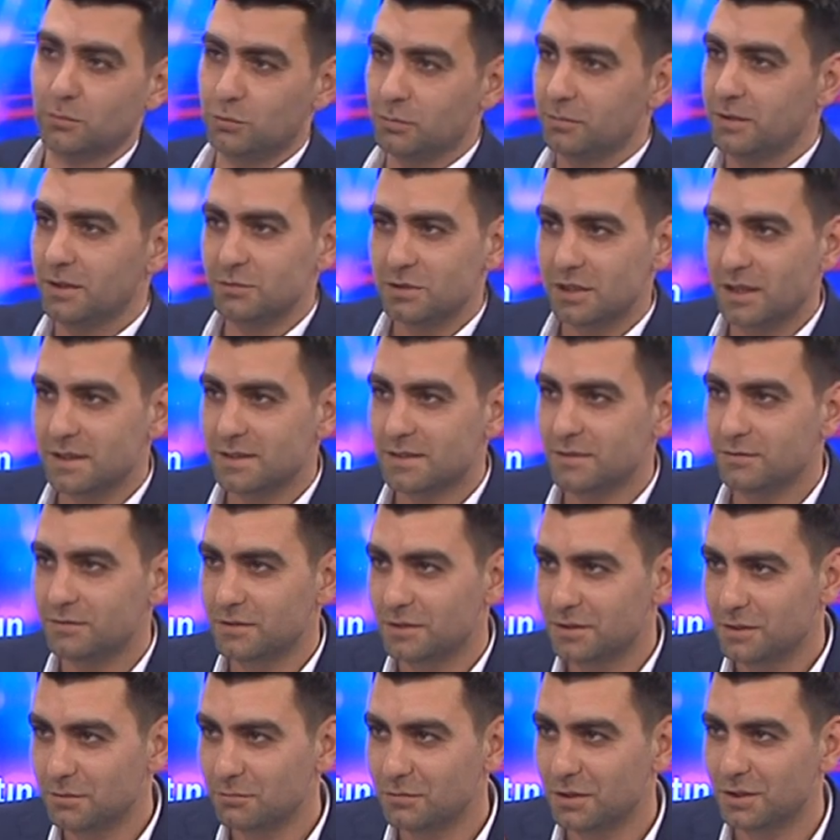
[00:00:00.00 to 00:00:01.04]
Bu benim şahsi
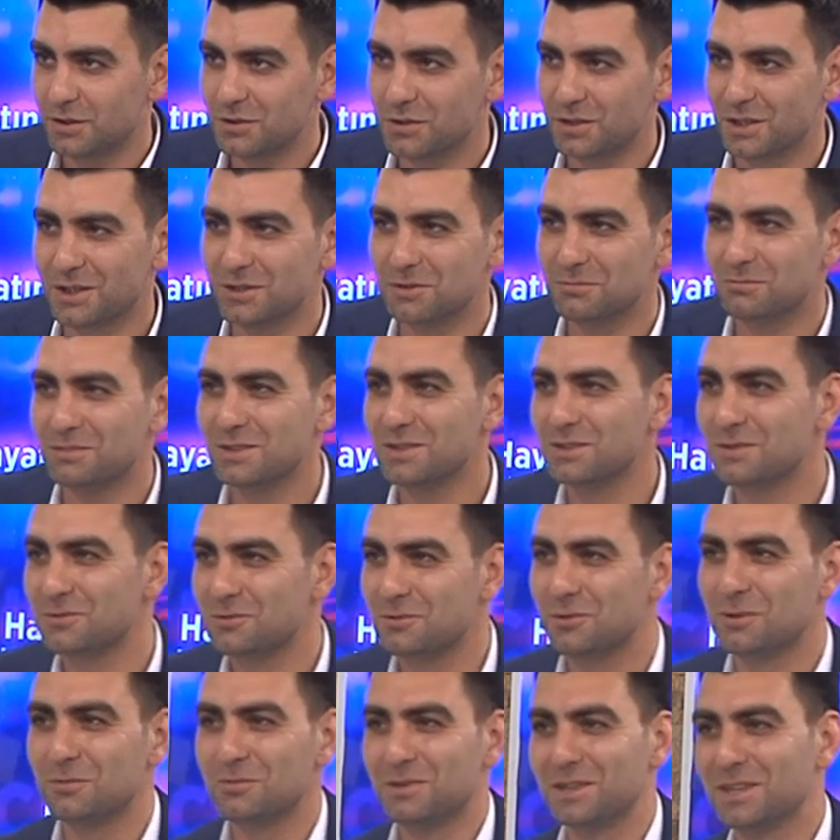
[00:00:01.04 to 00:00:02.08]
fikrim. Yanlış anlaşılmasın
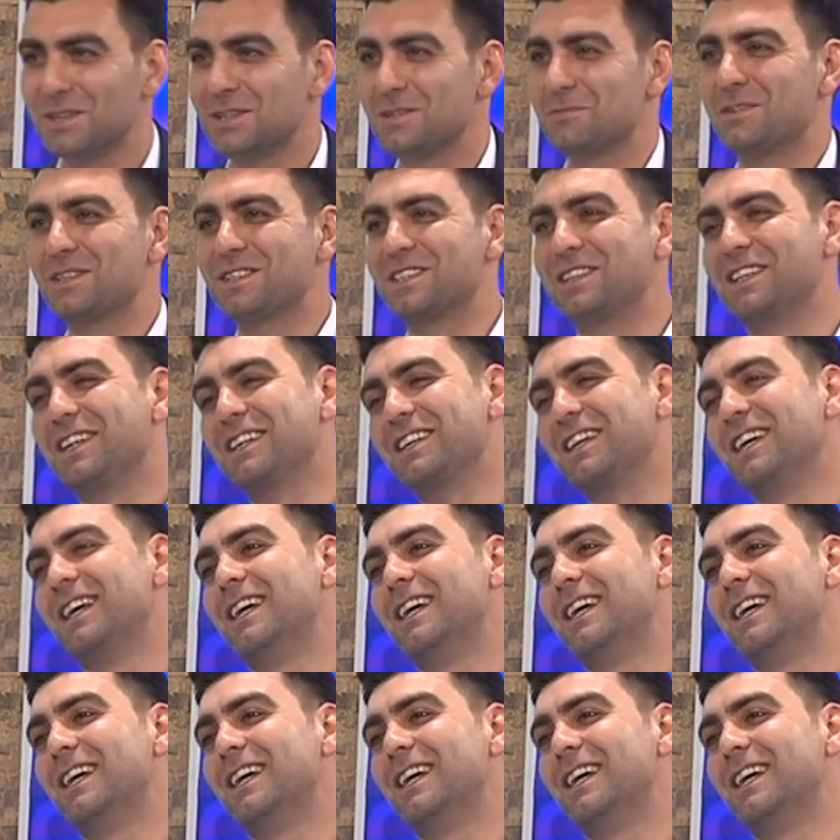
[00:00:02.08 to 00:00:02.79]
sonra bana kızmasınlar.